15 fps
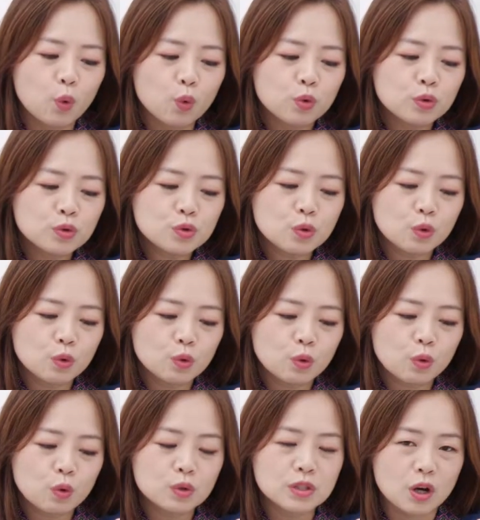
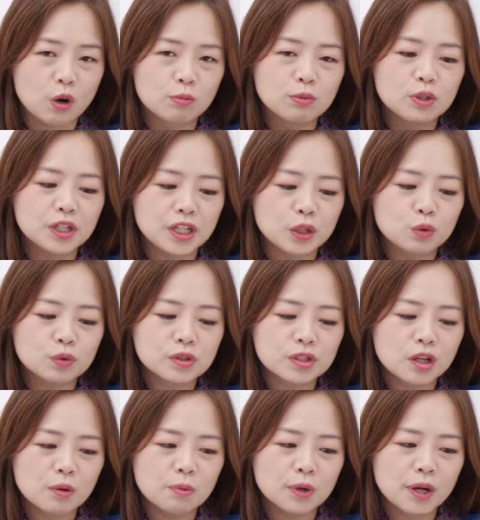오른쪽으로 점을
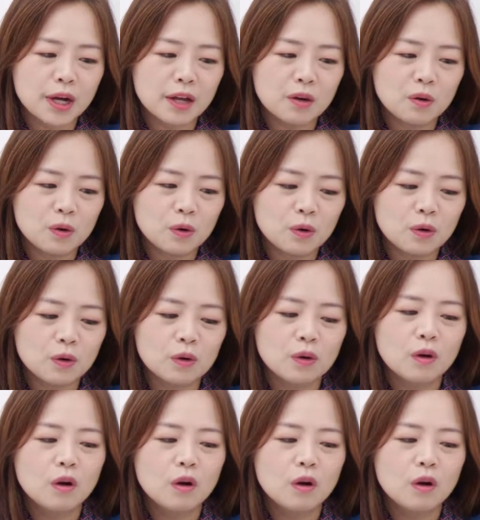이동시켜 볼까요?